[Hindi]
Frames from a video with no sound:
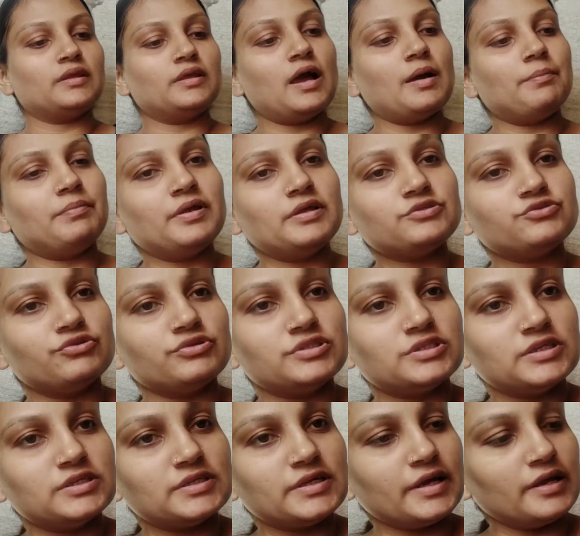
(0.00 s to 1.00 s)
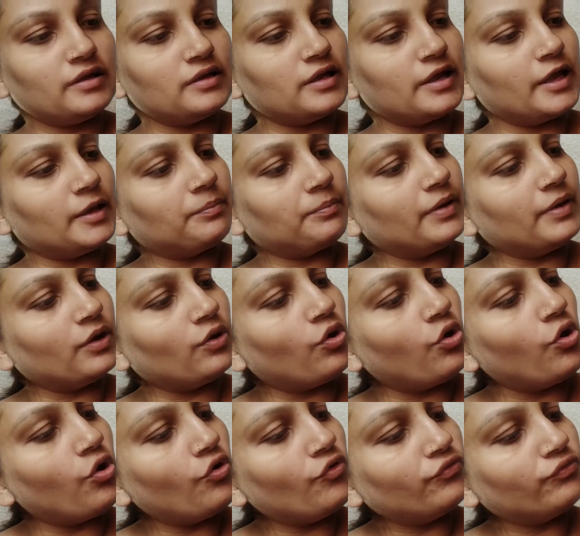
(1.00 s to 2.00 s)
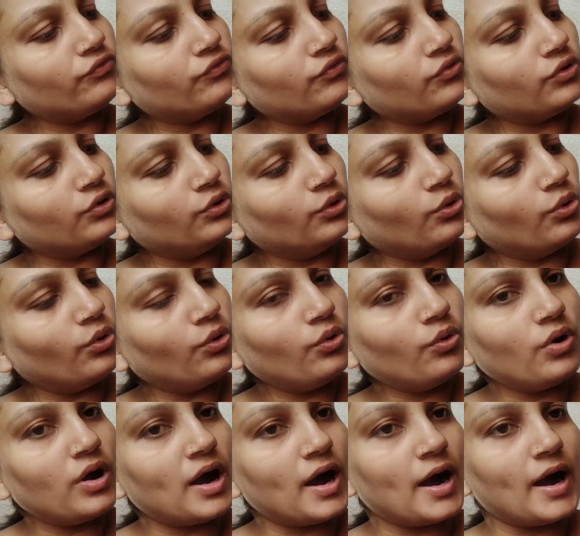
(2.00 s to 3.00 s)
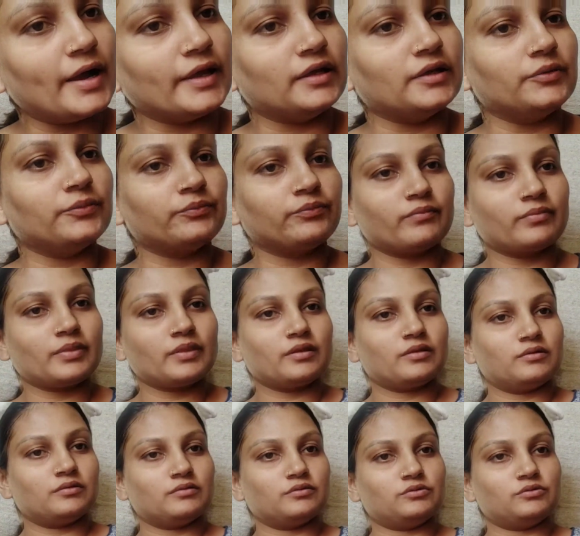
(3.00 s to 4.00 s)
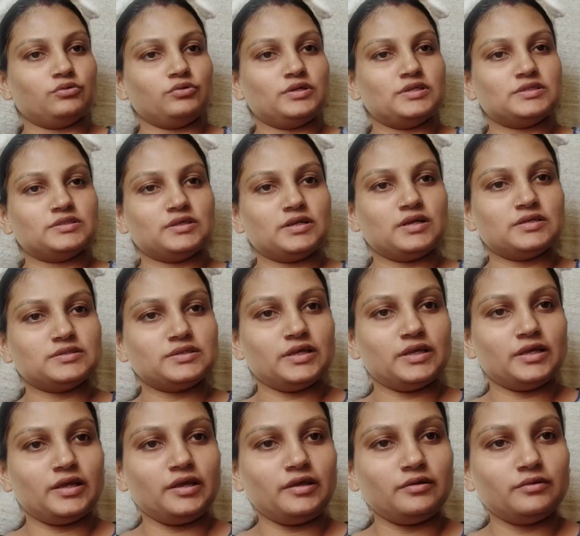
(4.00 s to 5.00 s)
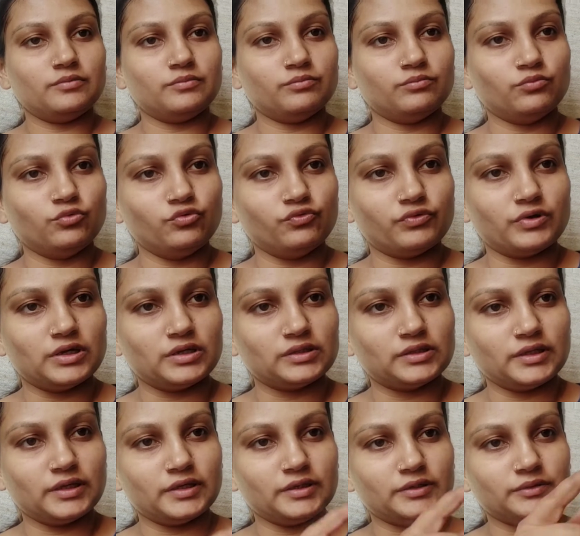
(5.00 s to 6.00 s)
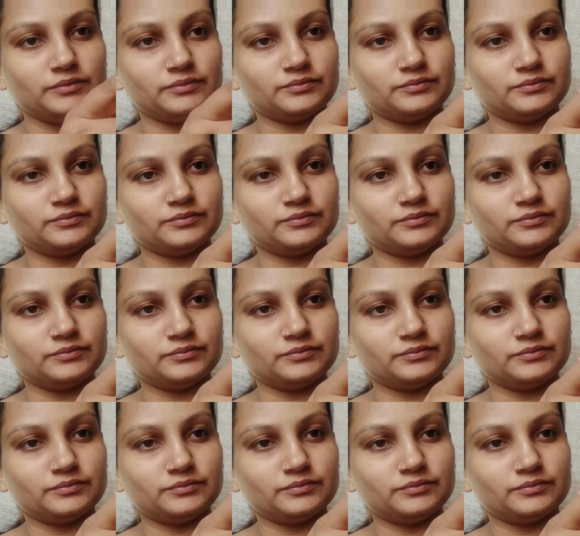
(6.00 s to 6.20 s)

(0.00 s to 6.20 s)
यहाँ पे स्विचेस हैं एक में ऑफ लो हाई तो इस तरह से ये मूव करता है